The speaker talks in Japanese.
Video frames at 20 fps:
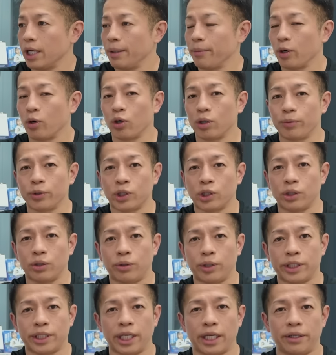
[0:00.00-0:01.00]
まあ、これも重
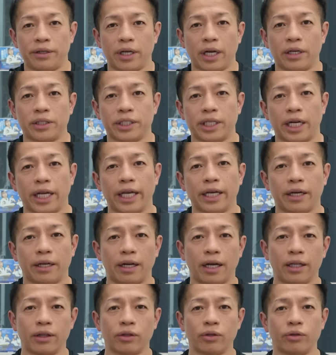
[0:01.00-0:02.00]
要な戦略じゃないか
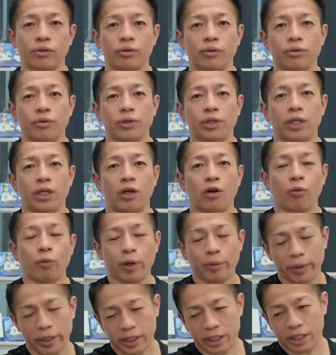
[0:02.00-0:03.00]
なというふうに
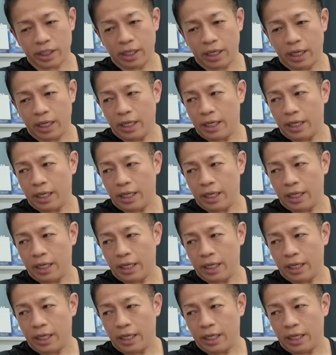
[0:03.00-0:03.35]
思います。